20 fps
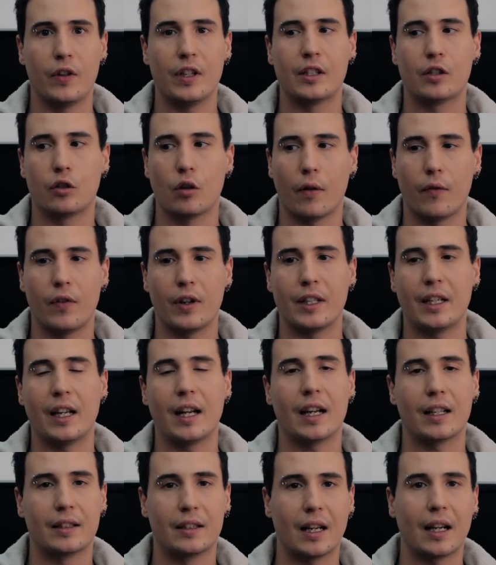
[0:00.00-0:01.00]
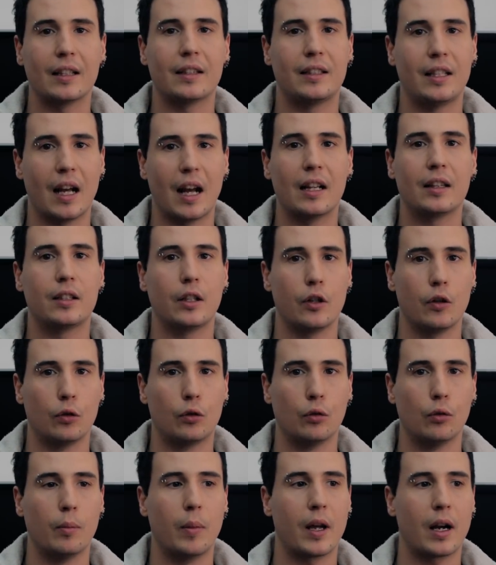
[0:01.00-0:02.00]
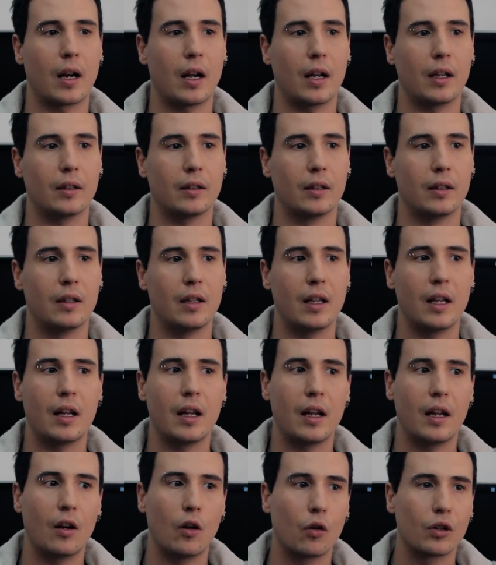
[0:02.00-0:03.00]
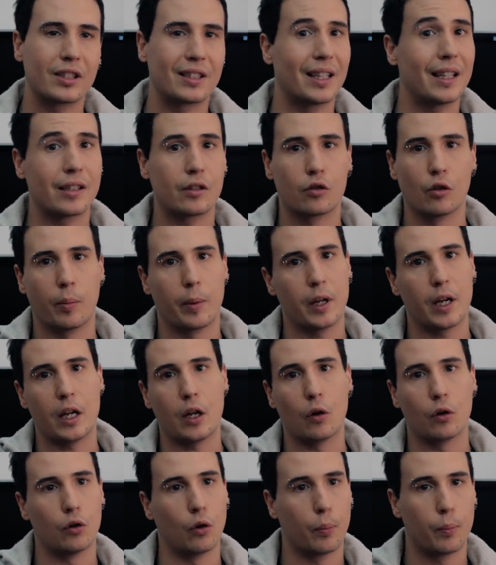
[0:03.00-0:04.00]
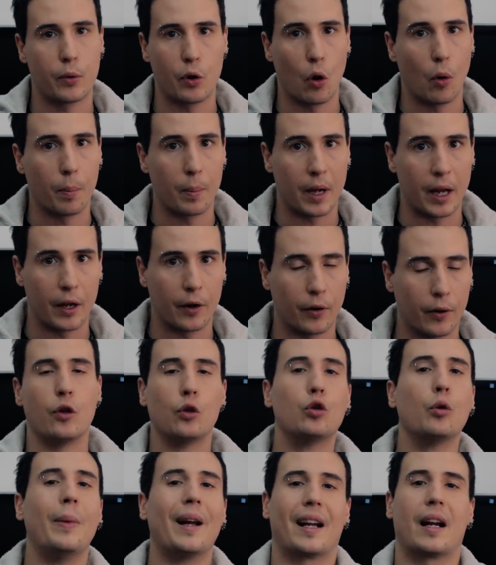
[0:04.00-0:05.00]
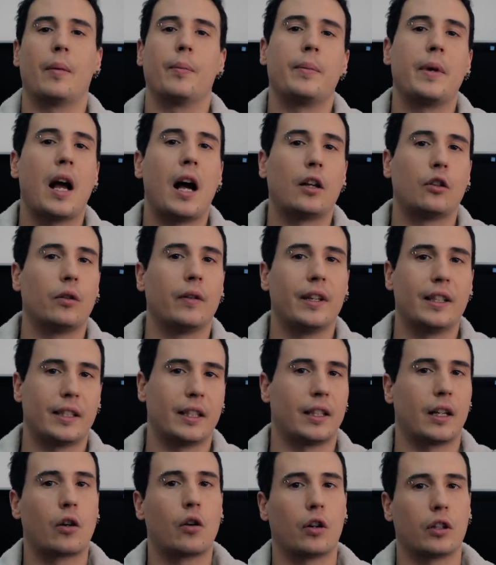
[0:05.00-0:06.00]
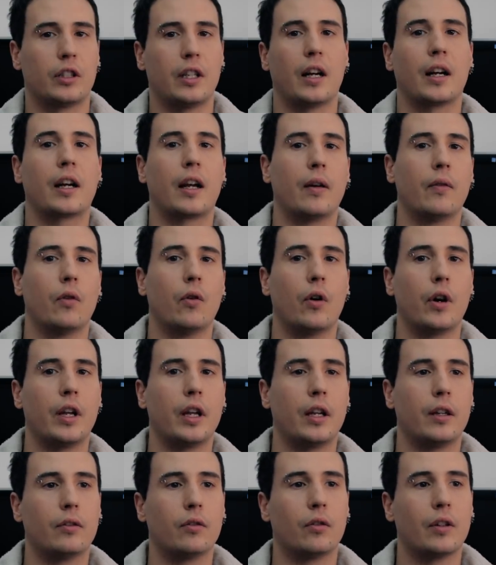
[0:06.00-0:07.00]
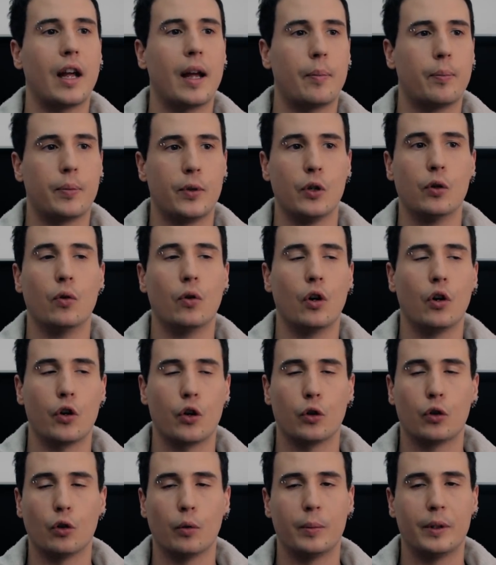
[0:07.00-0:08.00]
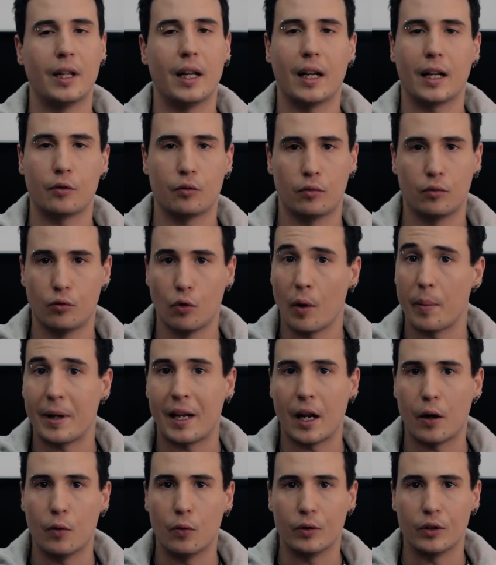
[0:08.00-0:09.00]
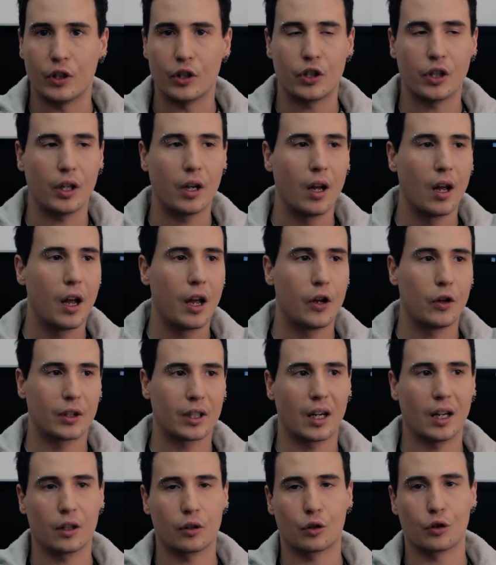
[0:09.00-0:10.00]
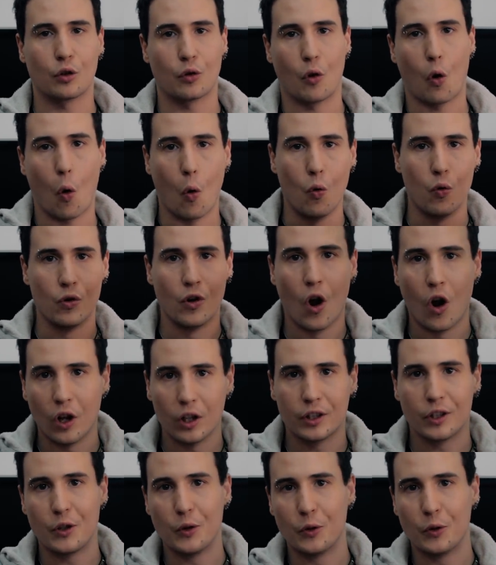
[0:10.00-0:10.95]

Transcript: visto avvenire a tanti altri youtuber nello stesso periodo più o meno. YouTube è cambiato, ve ne siete accorti anche voi, non è più lo YouTube della 2011. Io tra l'altro sono un old